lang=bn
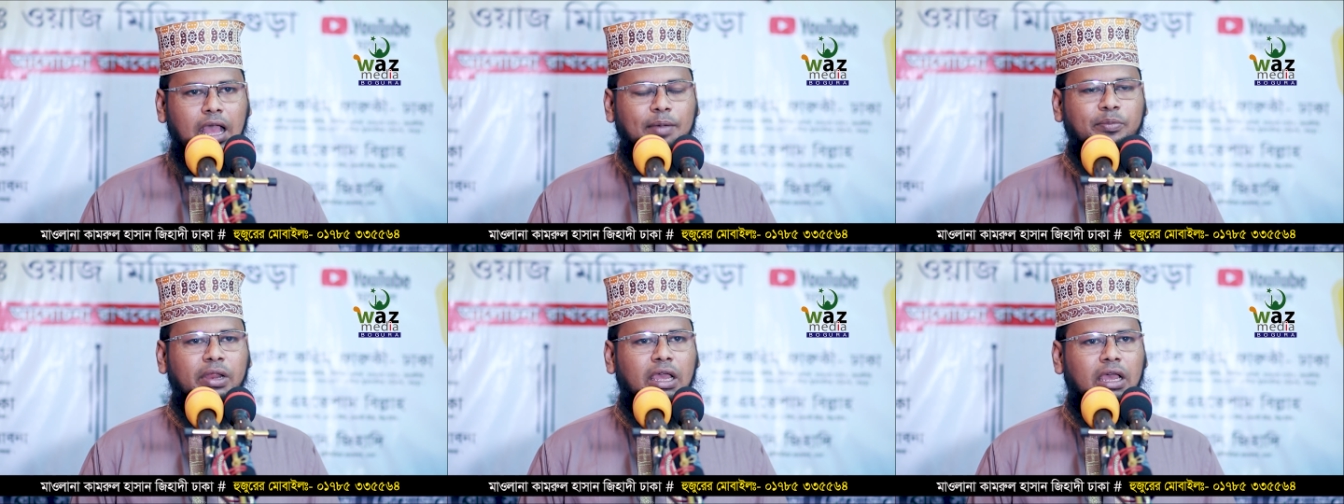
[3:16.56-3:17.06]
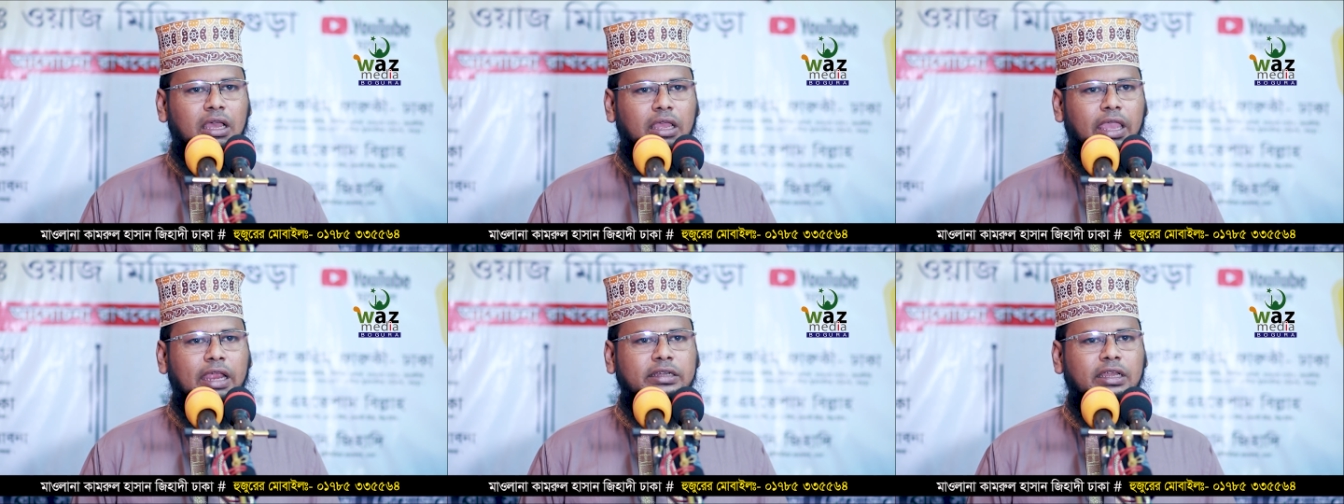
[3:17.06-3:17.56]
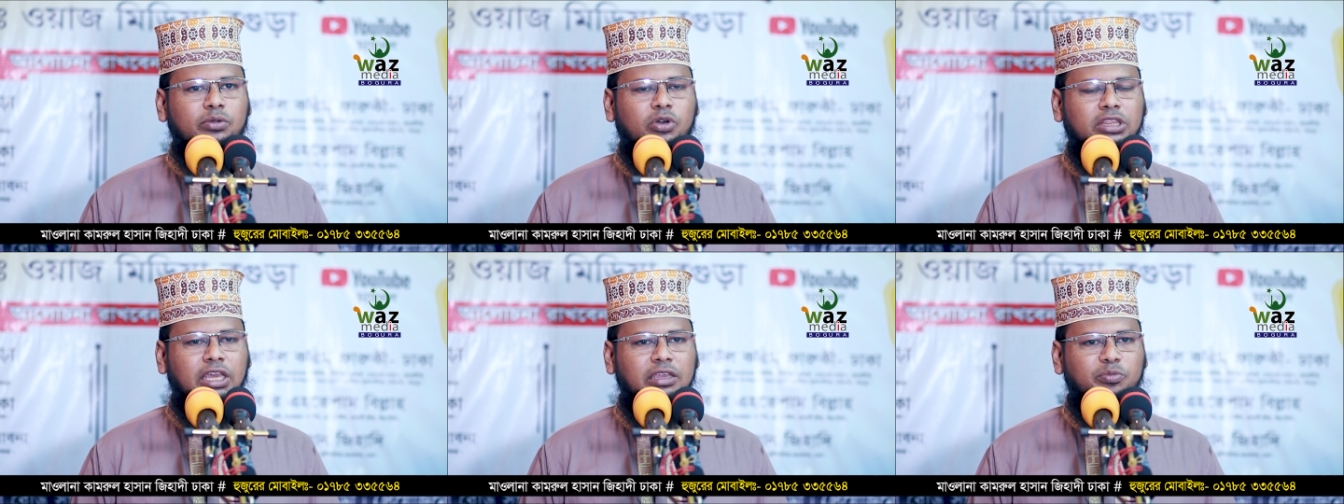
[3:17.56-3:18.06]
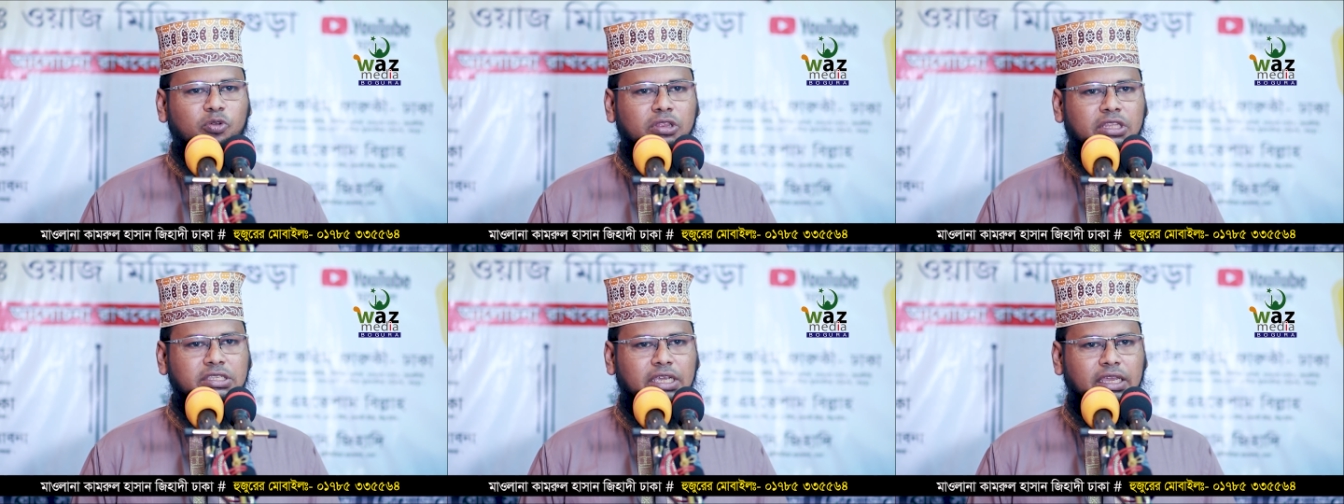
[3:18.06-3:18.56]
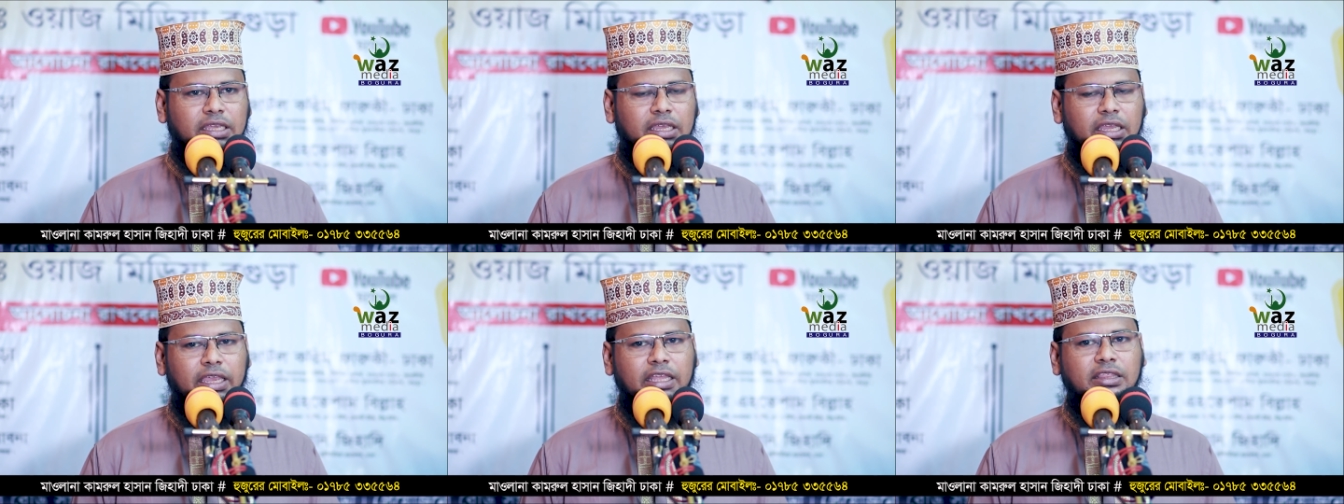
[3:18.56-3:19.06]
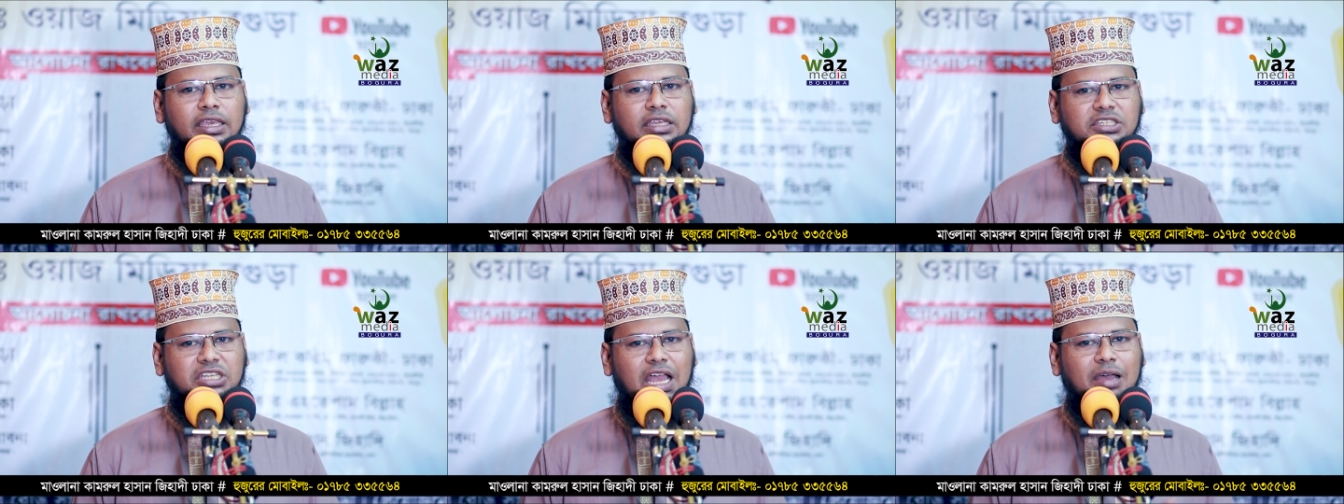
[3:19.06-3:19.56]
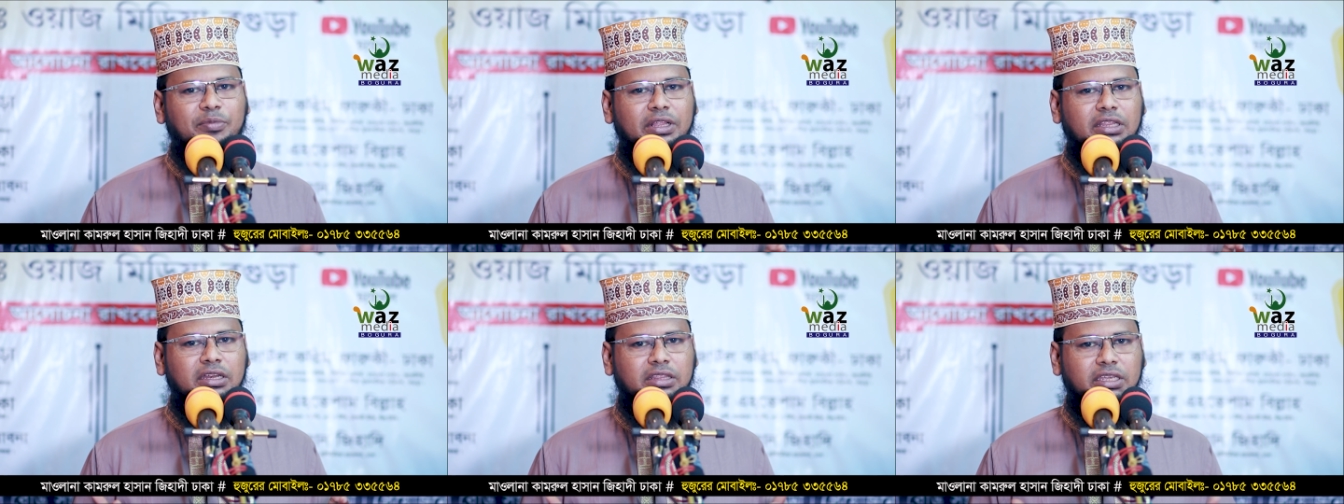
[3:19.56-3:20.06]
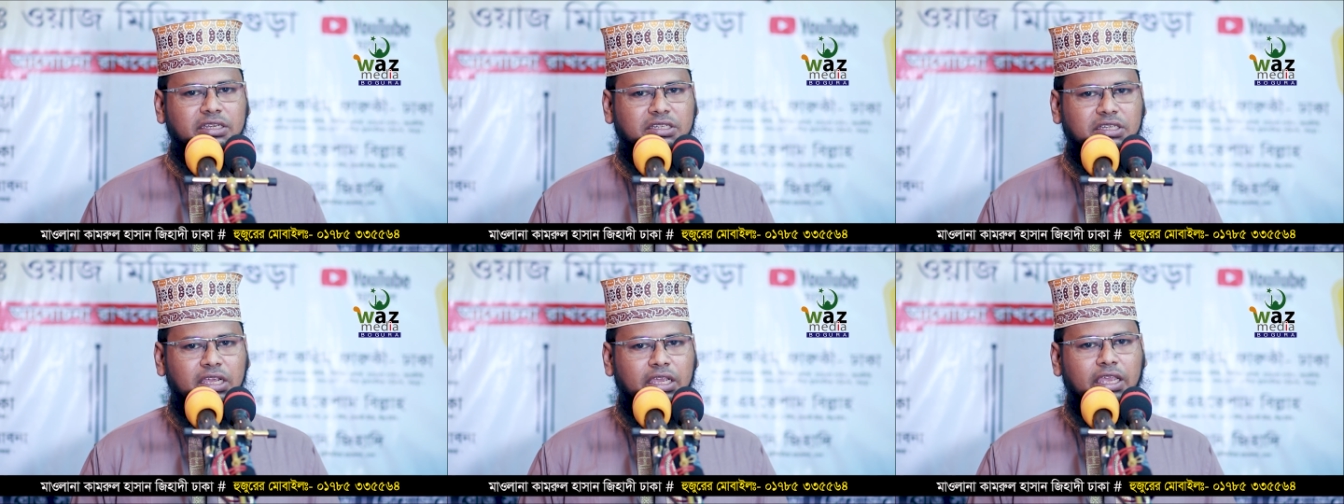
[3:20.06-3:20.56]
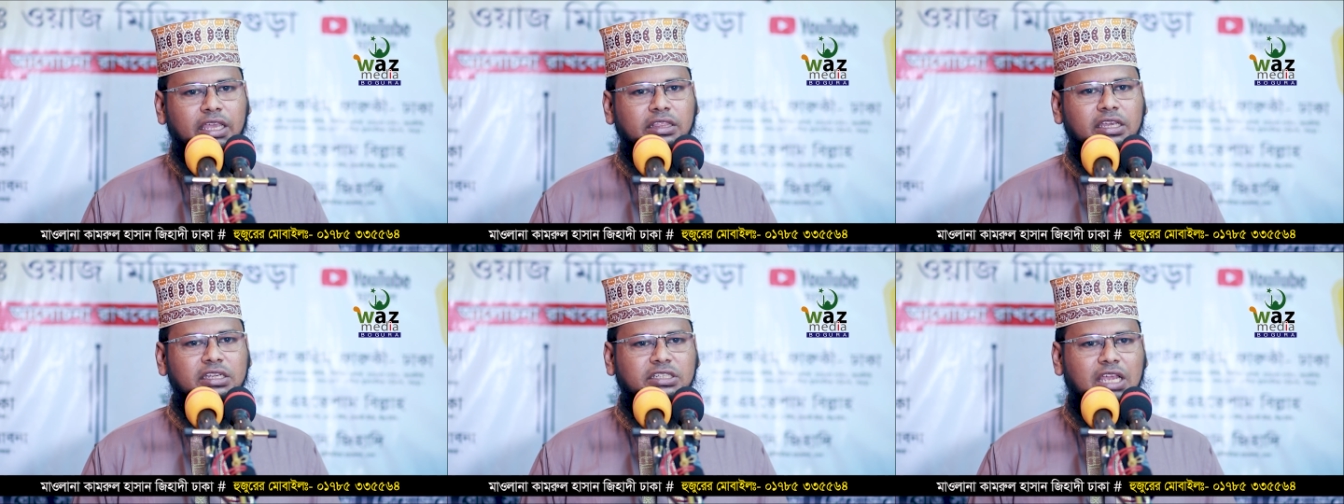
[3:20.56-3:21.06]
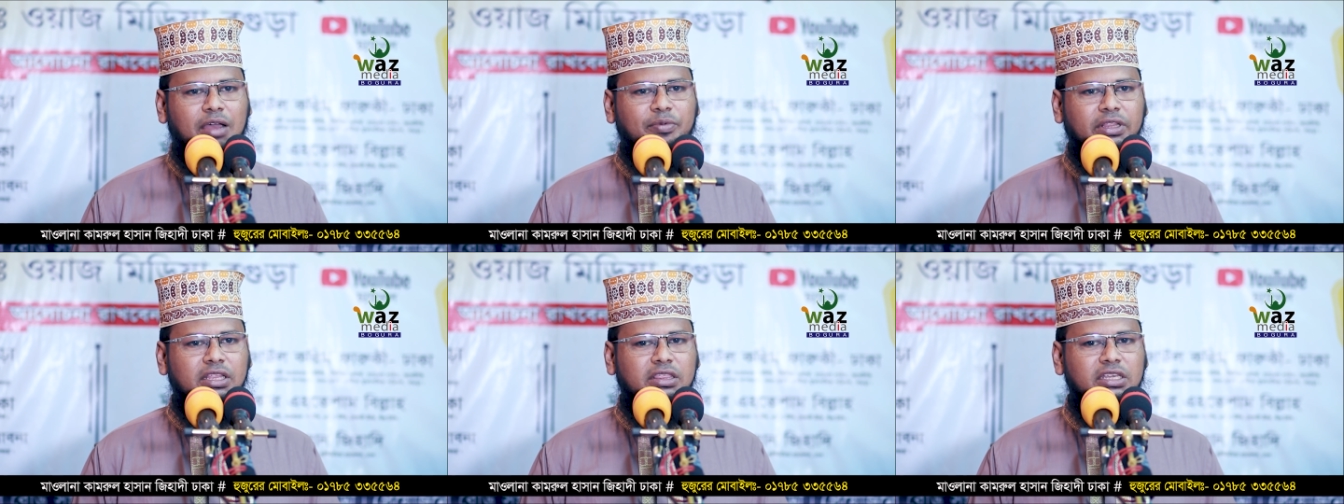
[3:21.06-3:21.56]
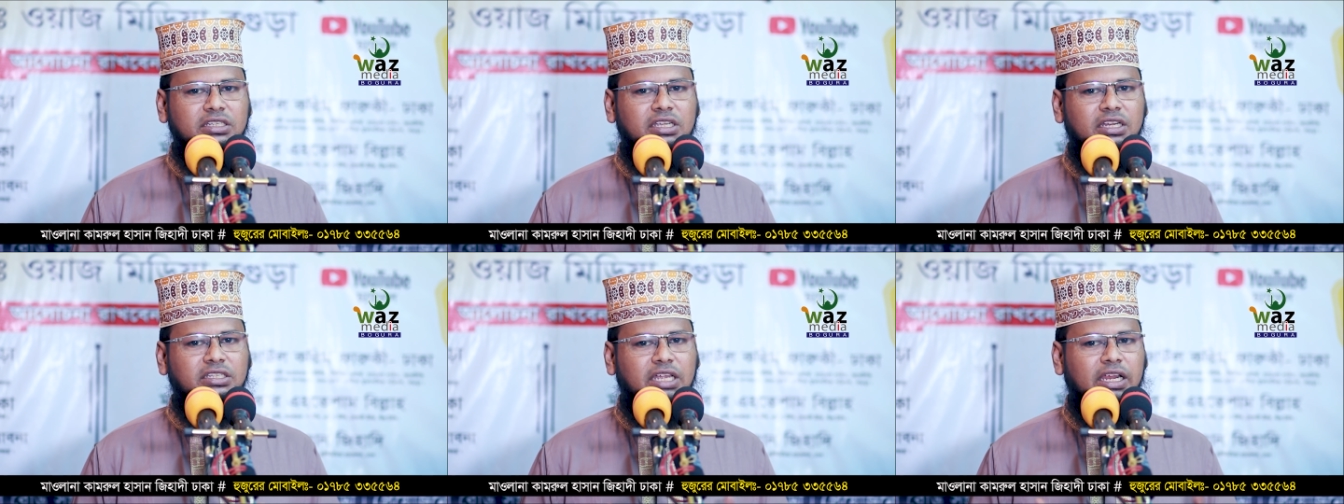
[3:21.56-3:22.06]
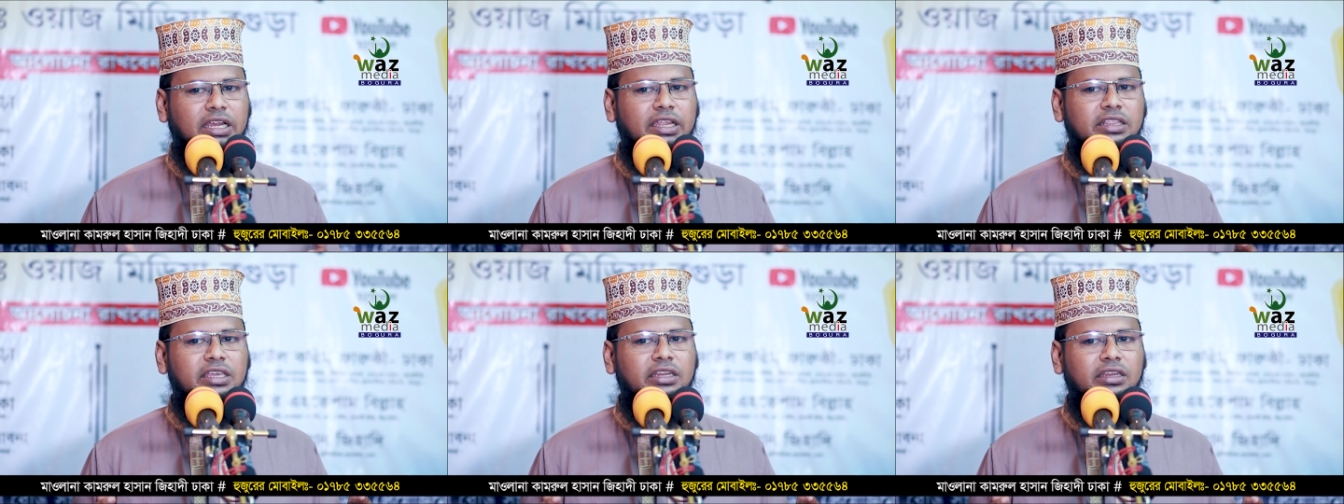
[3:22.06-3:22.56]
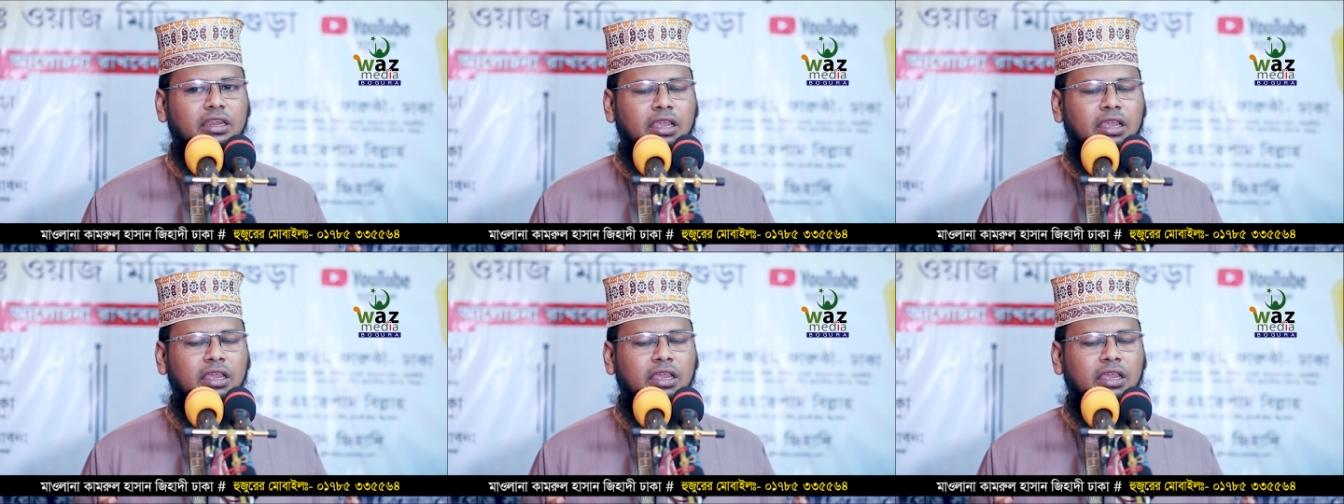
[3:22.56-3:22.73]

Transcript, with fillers: আমরা একটা কথাই বলতে চাই এদেশ আমাদের দেশ এদেশ আমাদের দেশের যারা নেতি